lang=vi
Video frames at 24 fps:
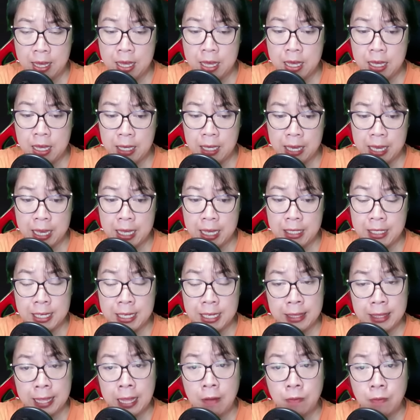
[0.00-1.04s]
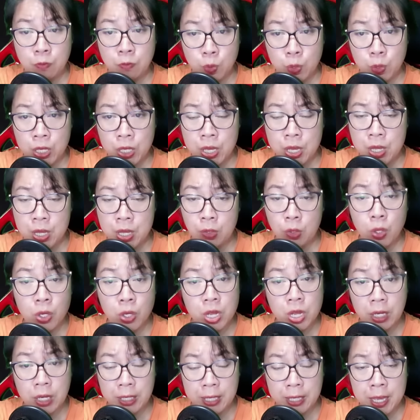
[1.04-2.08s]
Khi chị ta vui, tôi
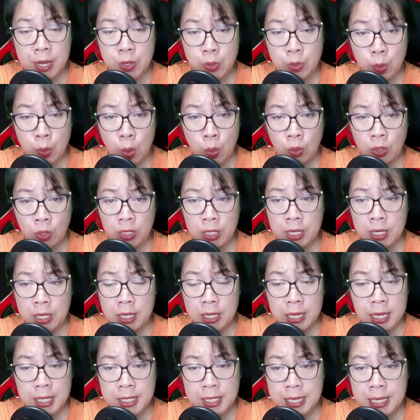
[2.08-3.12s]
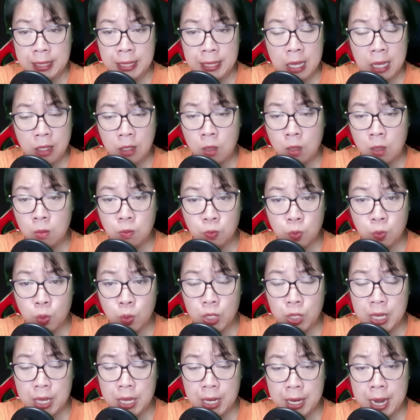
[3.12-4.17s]
được yên ổn. Khi chị ta không vui,
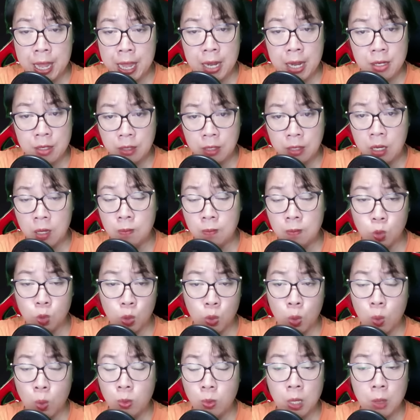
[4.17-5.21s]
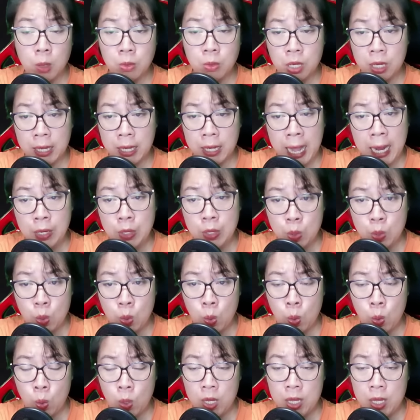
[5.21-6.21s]
đến cơm tôi cũng không được ăn đủ.